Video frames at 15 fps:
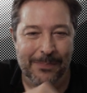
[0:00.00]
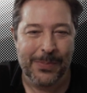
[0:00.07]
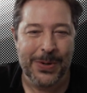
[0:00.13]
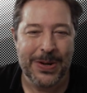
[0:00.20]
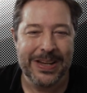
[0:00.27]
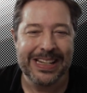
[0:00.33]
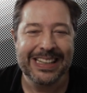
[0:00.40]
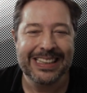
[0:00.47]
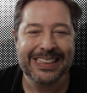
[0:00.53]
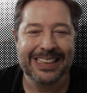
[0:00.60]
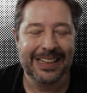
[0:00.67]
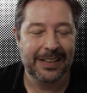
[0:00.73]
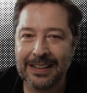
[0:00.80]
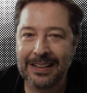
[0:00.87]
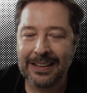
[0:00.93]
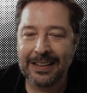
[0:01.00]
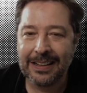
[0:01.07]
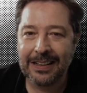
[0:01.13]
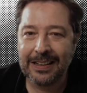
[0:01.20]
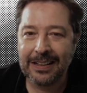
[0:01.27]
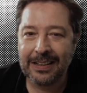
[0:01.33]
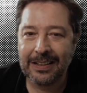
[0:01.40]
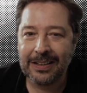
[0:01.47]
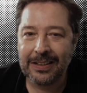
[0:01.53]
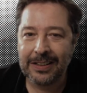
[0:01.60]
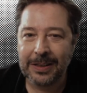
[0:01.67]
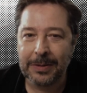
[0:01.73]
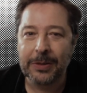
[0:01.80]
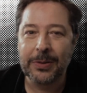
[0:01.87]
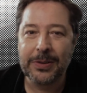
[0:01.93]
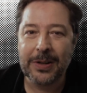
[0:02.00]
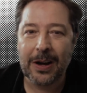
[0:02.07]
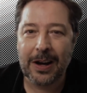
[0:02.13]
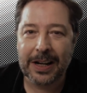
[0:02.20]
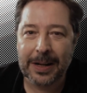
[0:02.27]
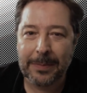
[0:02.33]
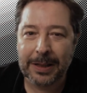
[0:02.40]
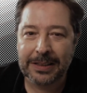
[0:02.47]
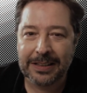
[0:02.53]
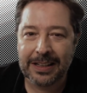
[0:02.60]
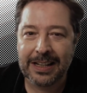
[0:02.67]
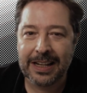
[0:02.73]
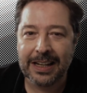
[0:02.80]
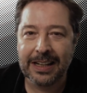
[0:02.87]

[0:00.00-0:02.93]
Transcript: Bunt. Die gründen auch eine Partei.